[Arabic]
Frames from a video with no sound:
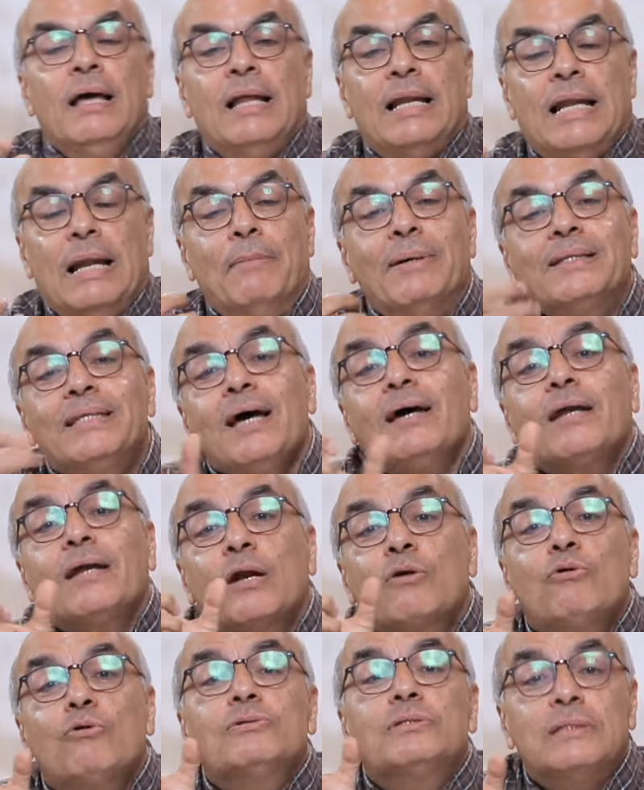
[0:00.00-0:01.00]
لما تقرا
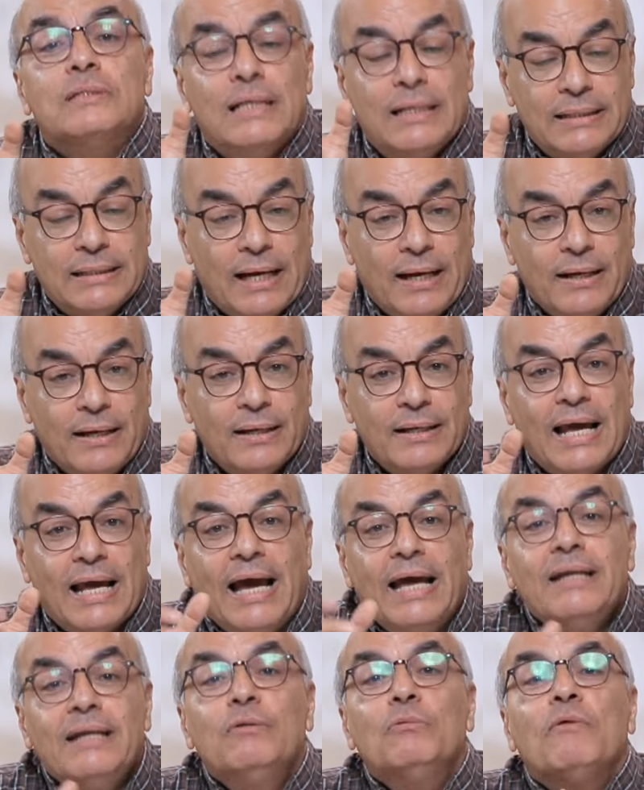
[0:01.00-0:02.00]
الجزء ده
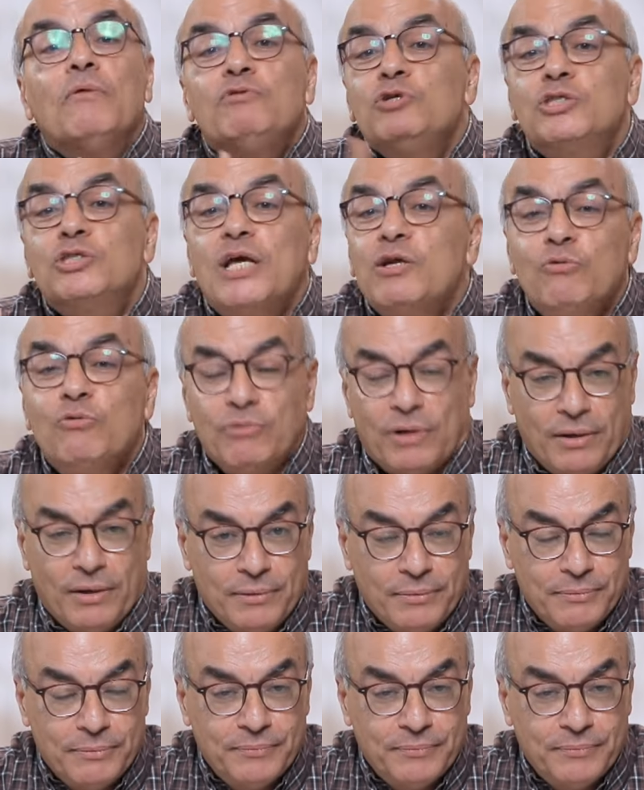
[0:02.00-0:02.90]
كانه مفيش دينونه